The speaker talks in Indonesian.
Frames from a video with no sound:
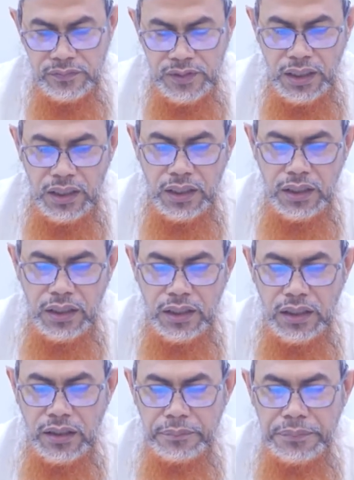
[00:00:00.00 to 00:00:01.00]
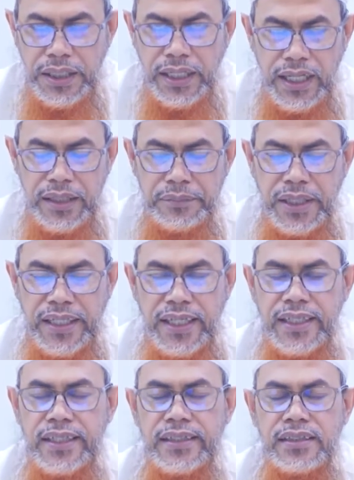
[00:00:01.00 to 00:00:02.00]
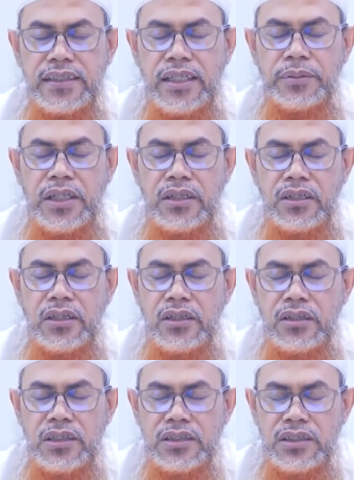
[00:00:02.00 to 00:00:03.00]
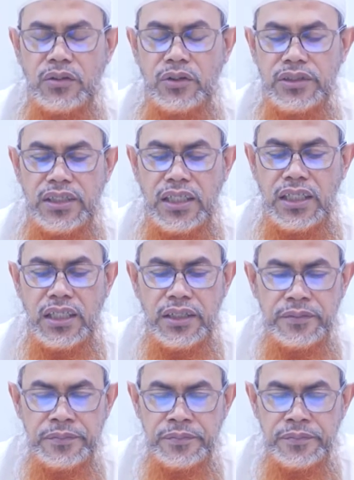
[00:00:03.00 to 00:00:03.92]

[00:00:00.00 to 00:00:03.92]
eh, bagian-bagian uh, yang ditetapkan oleh Allah Azza wa Jal